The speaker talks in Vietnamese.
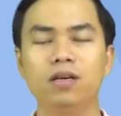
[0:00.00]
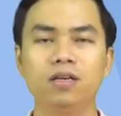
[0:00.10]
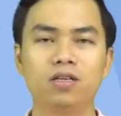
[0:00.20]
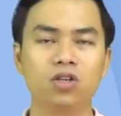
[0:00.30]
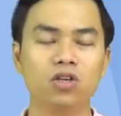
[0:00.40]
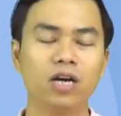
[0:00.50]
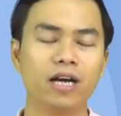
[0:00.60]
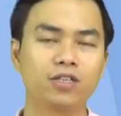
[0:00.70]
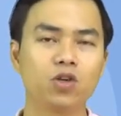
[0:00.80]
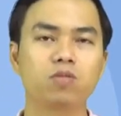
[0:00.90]
từ
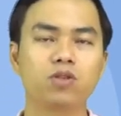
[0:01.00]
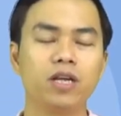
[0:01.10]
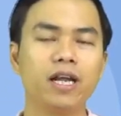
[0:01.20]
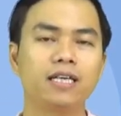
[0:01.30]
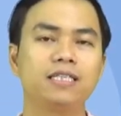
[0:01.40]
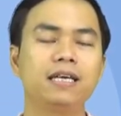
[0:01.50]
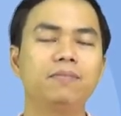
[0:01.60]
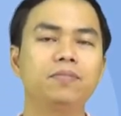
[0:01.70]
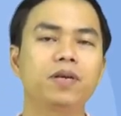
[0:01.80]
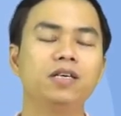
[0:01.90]
hàng chục cho đến hàng
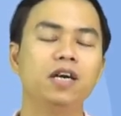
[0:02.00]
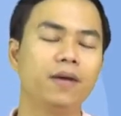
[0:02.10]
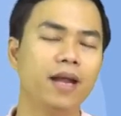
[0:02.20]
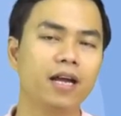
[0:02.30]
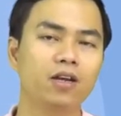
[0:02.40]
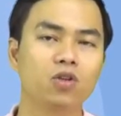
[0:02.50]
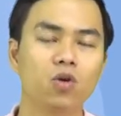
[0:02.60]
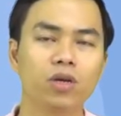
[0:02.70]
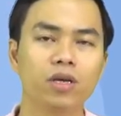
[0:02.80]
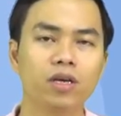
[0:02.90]
trăm cái người bán hàng cho tôi